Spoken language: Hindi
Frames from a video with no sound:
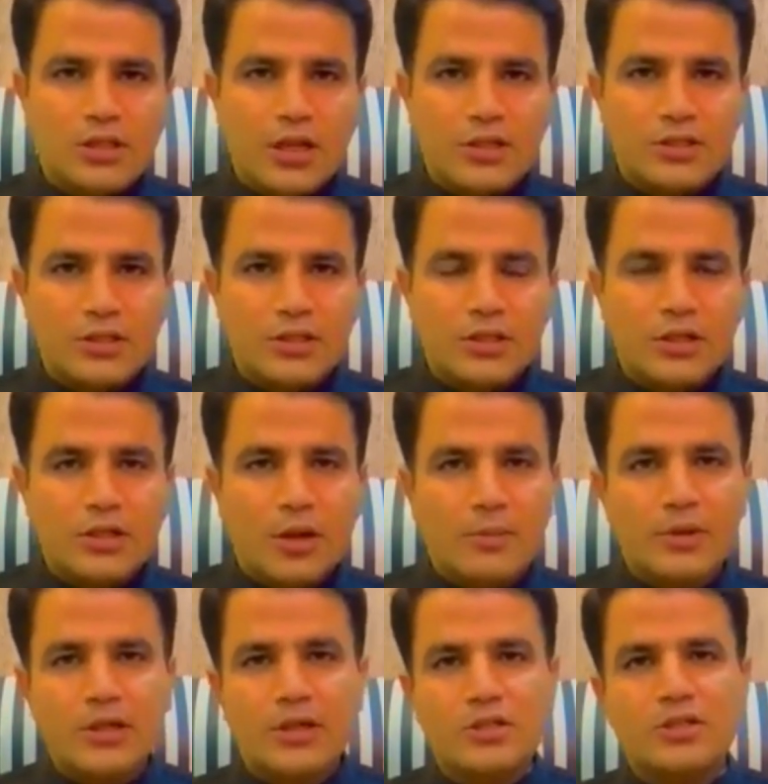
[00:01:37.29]
तलाशी ली गई
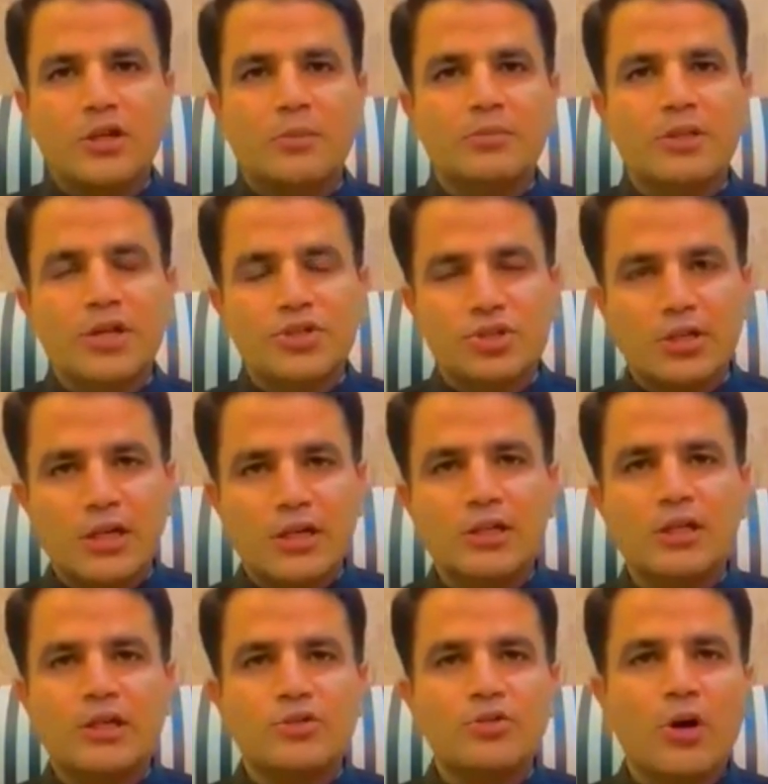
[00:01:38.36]
हमने कहा जी हम दहशत गर्द
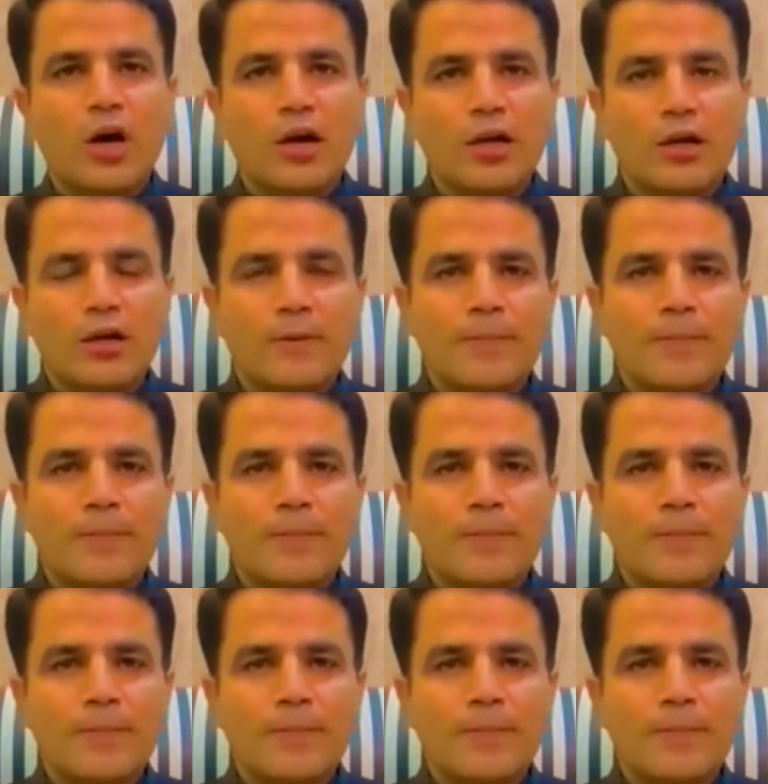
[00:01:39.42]
हैं जो आ गए